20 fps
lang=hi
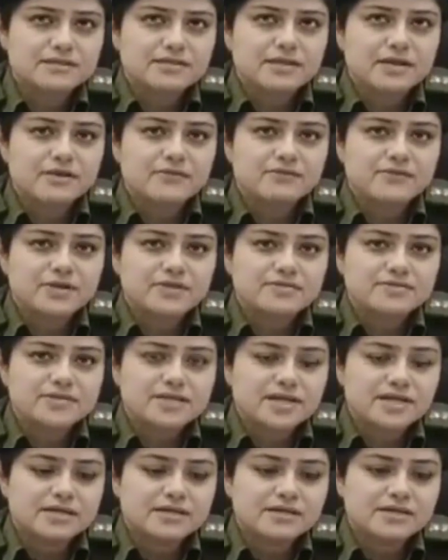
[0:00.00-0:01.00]
किए नाउ वी हैव
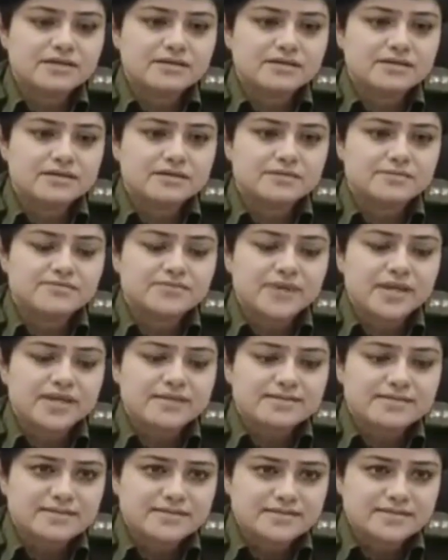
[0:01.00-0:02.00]
स्टार्टेड
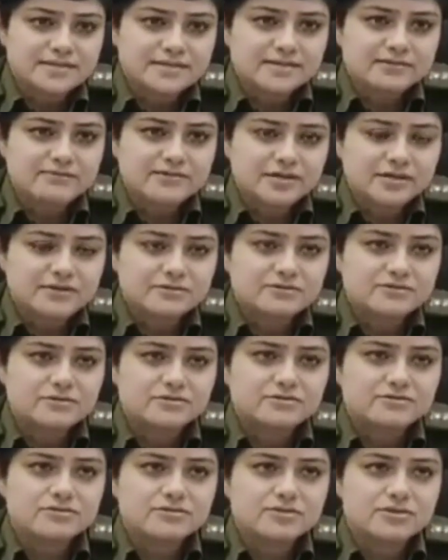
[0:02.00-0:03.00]
सीजिंग द व्हीकल्स
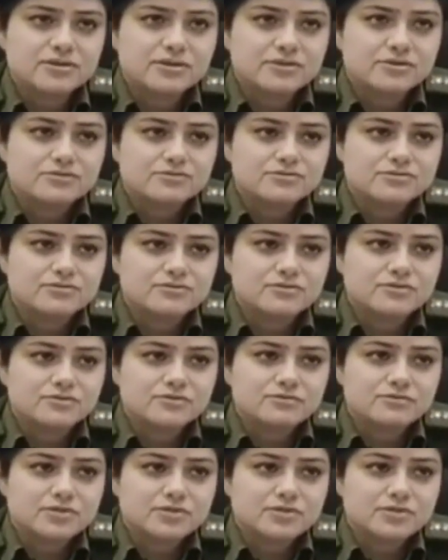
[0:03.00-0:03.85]
ऑल्सो जो